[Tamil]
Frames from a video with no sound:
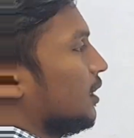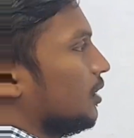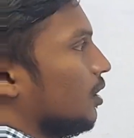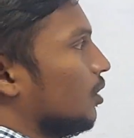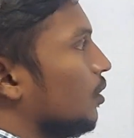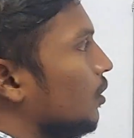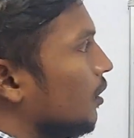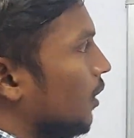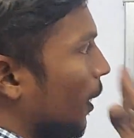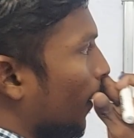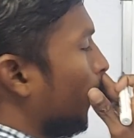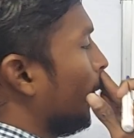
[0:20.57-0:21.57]
பார்த்துக்கிட்டு இருந்தோம்
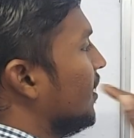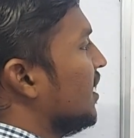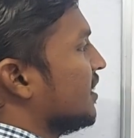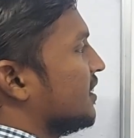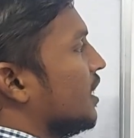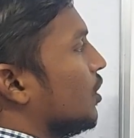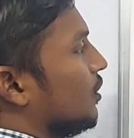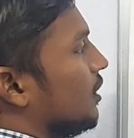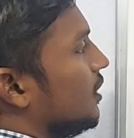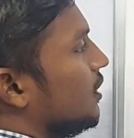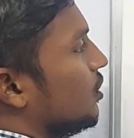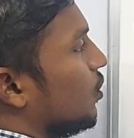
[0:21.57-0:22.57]
இப்போ வந்து எஸ்எனுக்கு
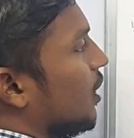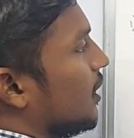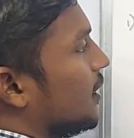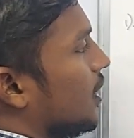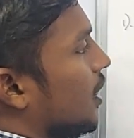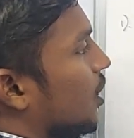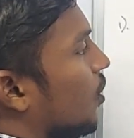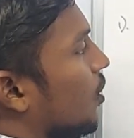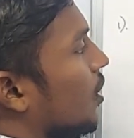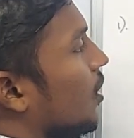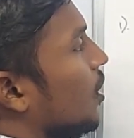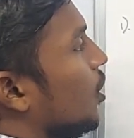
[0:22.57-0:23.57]
வந்தாச்சு ஸோ எஸ்என் ஈக்குவல்
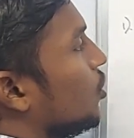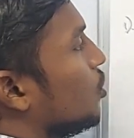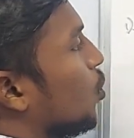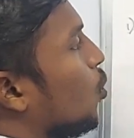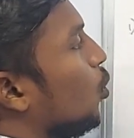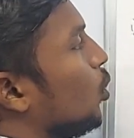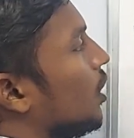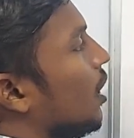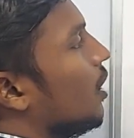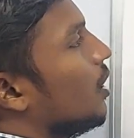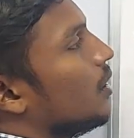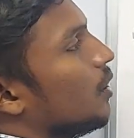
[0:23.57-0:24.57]
டு ஸோ
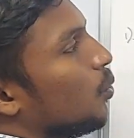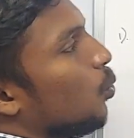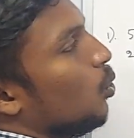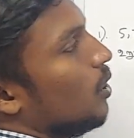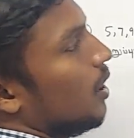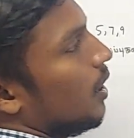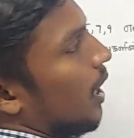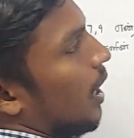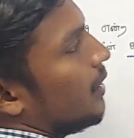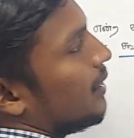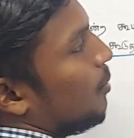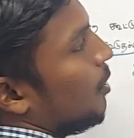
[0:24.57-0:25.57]
கூடுதல் இந்த கூடுதல் எல்லா
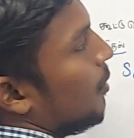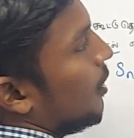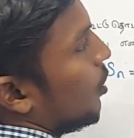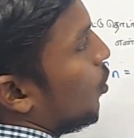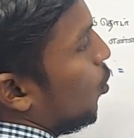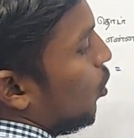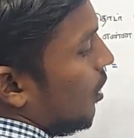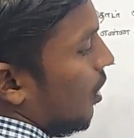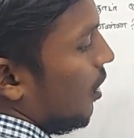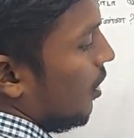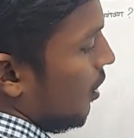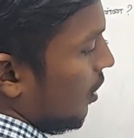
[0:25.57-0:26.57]
சமிலையுமே இருக்கும்
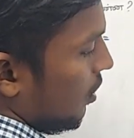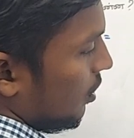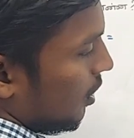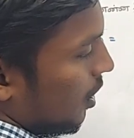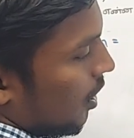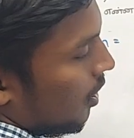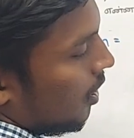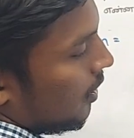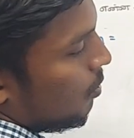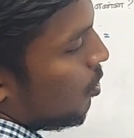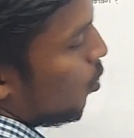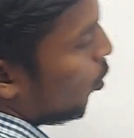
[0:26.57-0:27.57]
கூடுதல் இங்கே இந்த
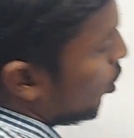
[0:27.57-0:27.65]
சமம்